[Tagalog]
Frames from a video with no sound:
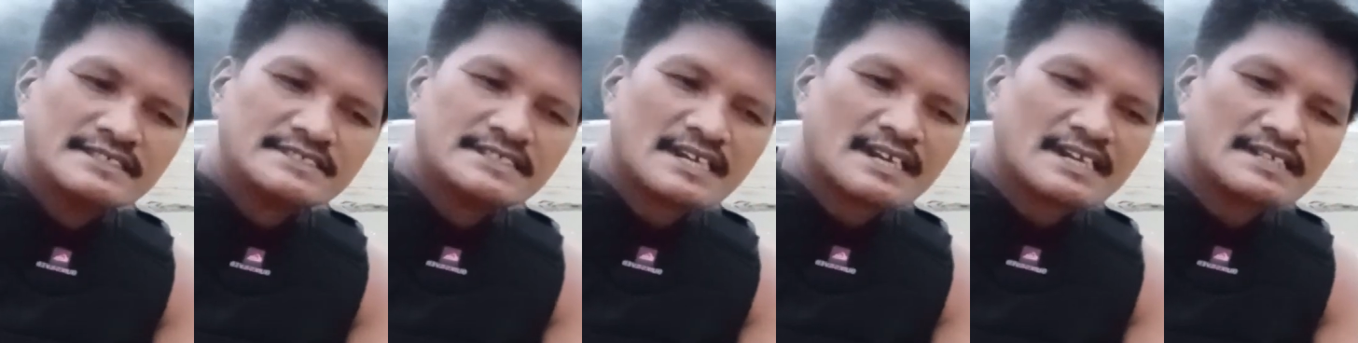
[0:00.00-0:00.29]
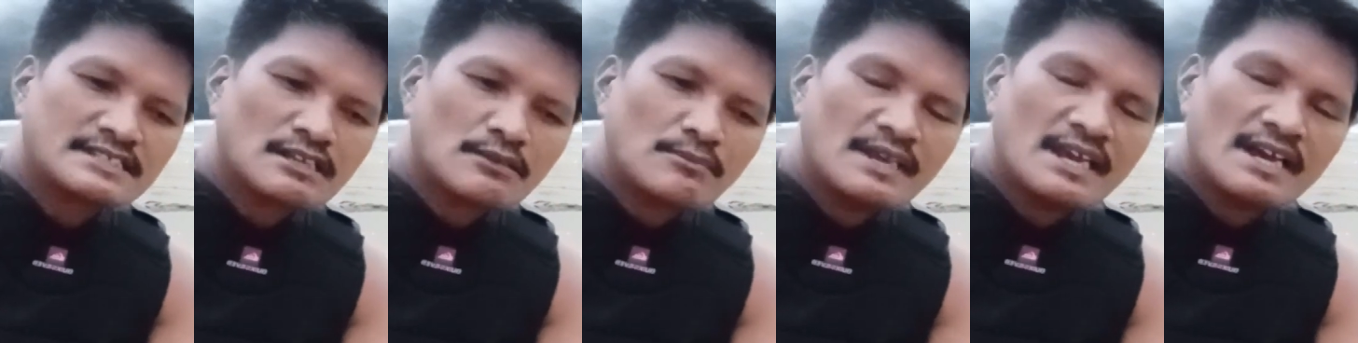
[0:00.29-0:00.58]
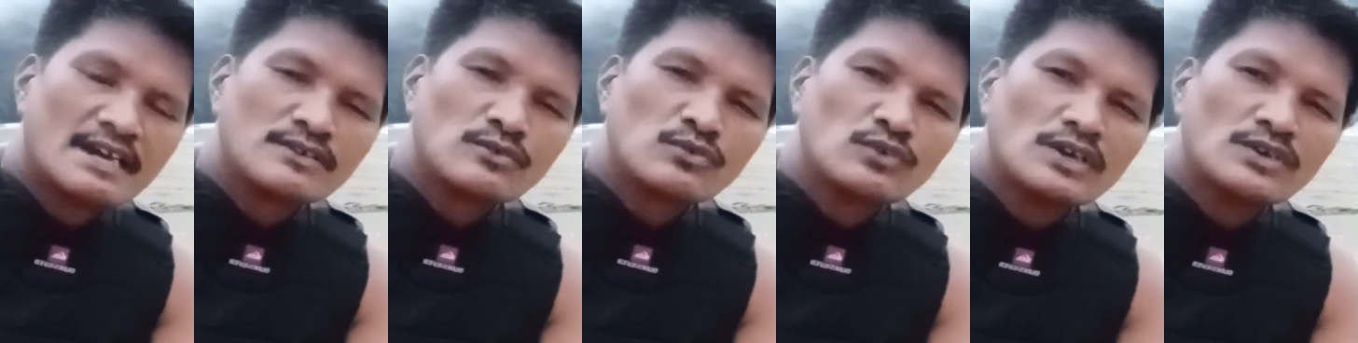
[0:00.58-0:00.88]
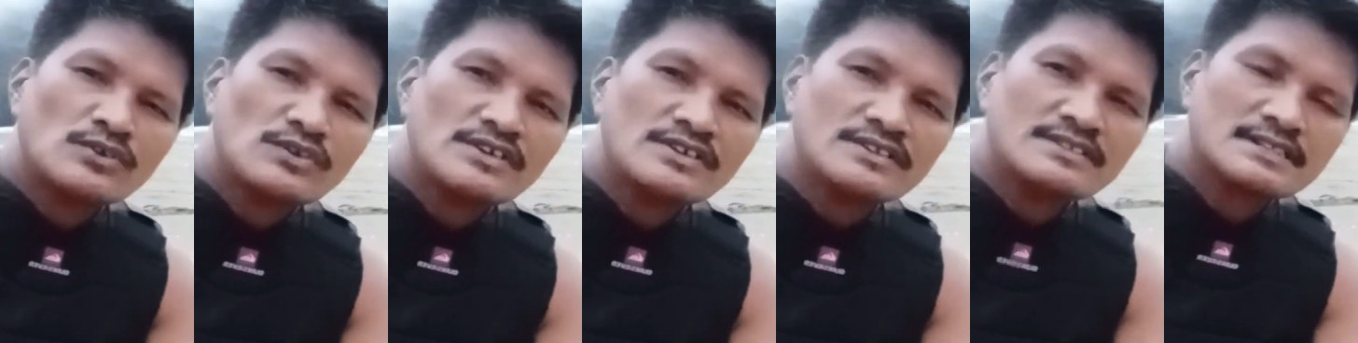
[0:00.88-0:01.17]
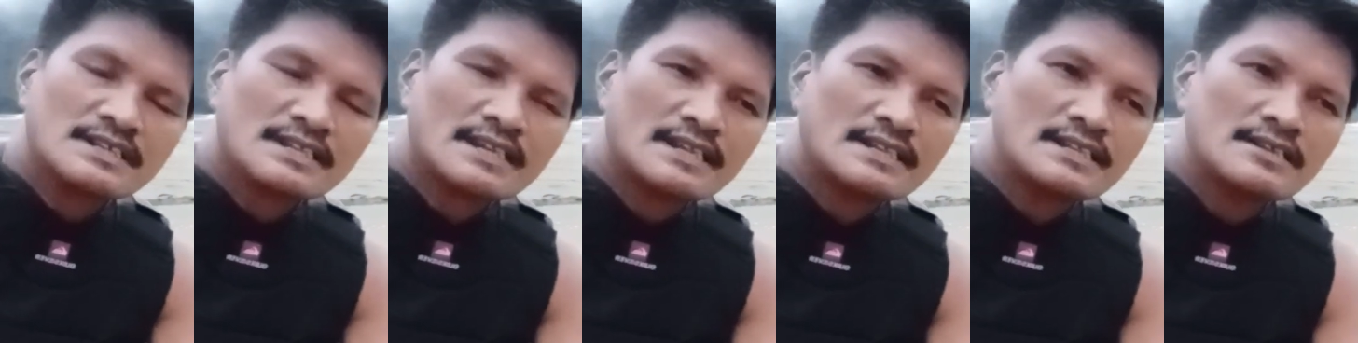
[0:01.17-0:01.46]
sa kasabihan kung ano yung
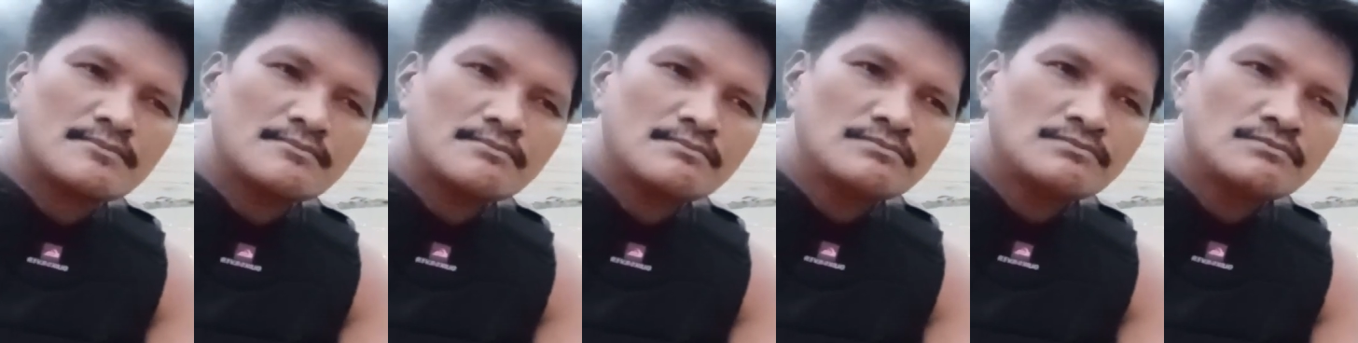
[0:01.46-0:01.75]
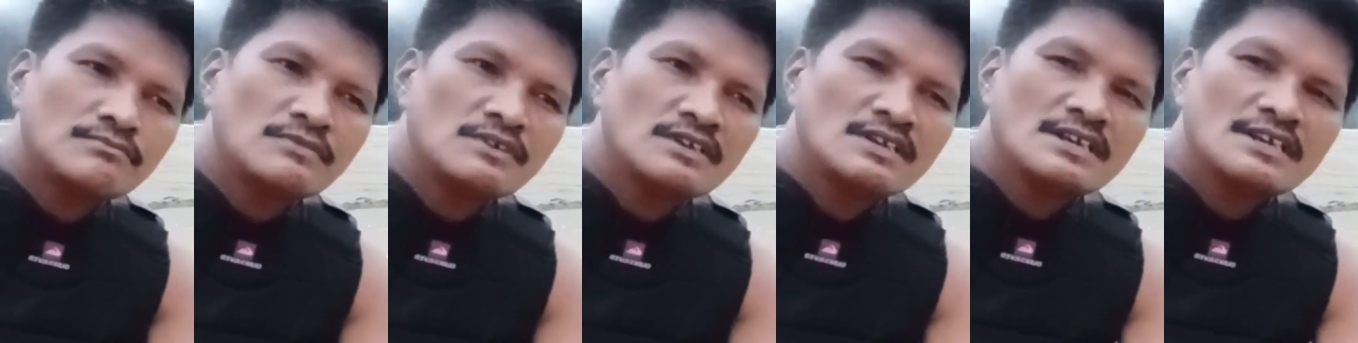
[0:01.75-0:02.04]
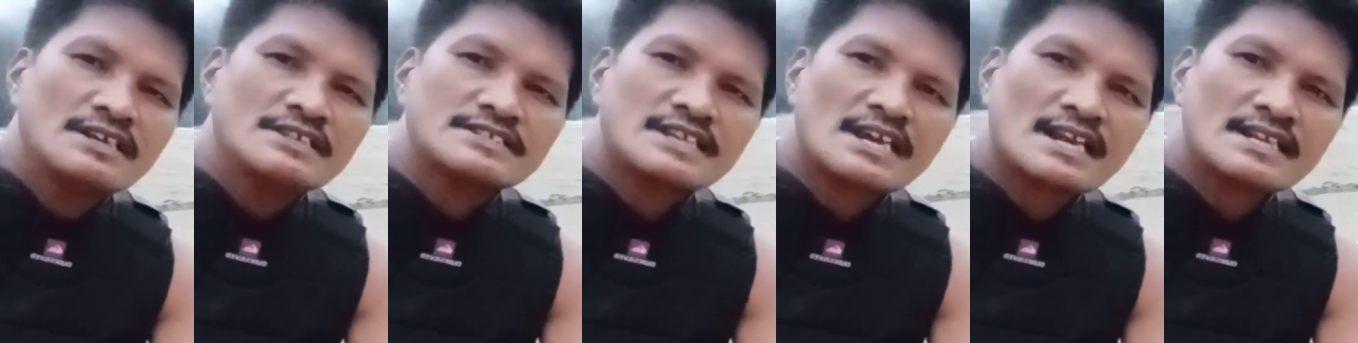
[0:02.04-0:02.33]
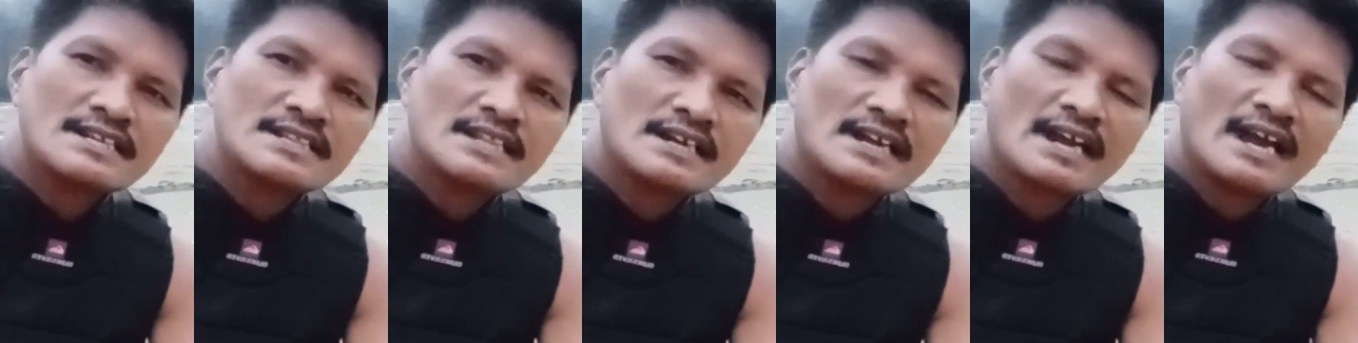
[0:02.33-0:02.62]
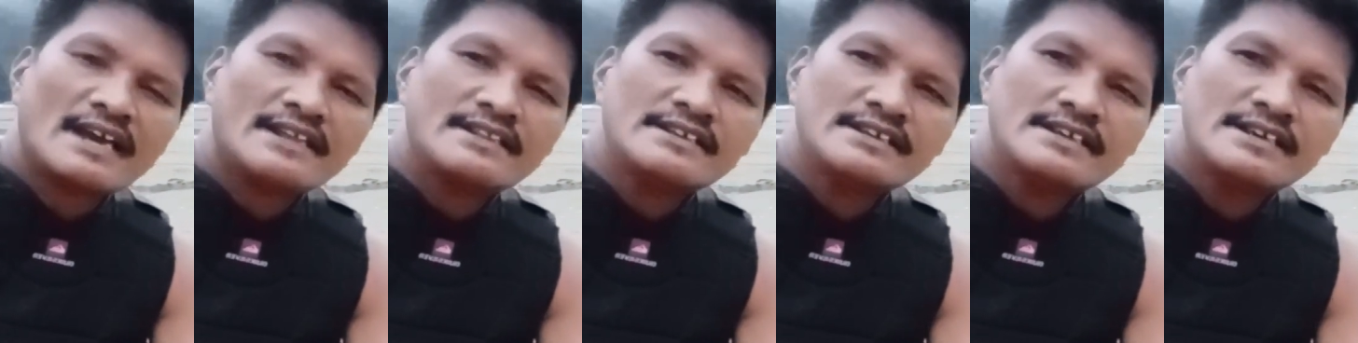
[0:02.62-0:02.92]
tinanim, siya rin ang
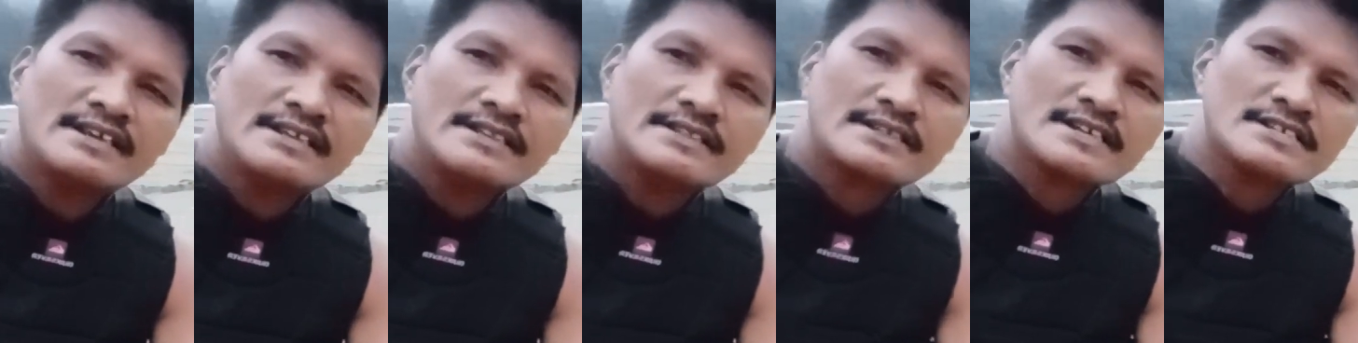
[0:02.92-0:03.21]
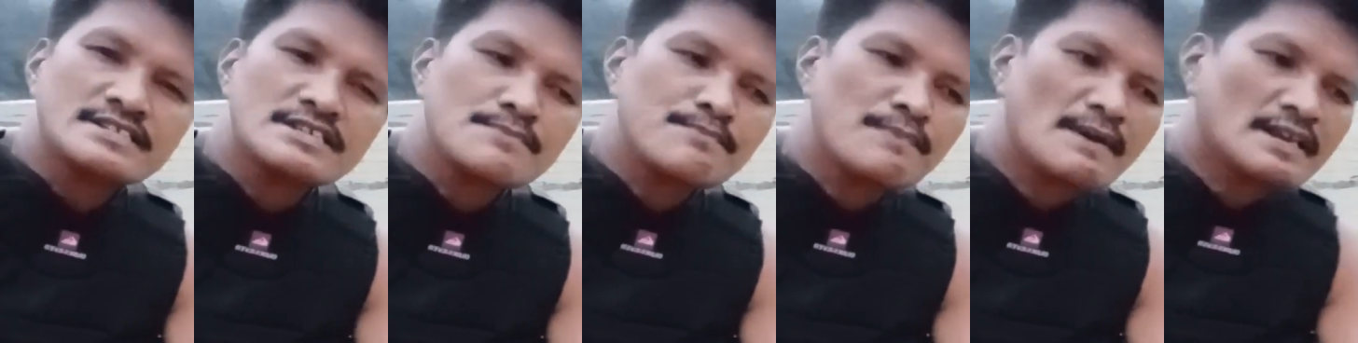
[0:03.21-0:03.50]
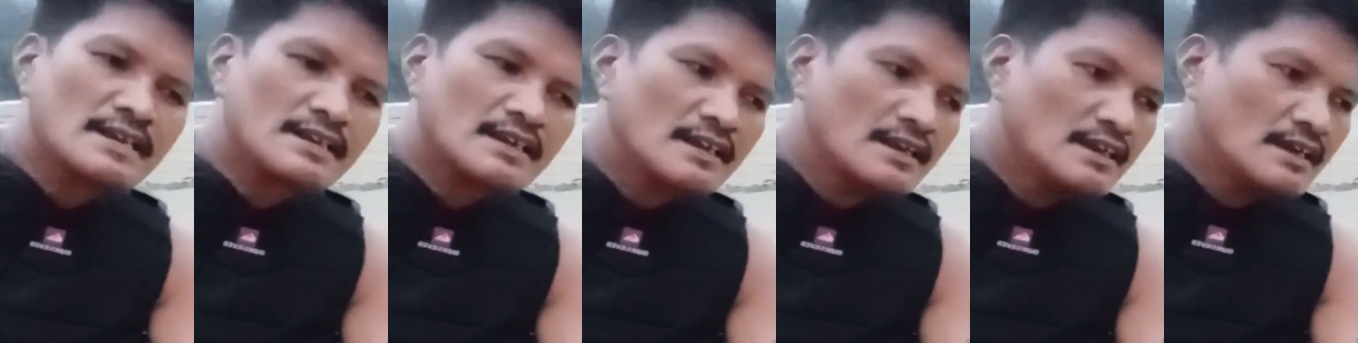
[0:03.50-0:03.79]
aanihin. Kasi pag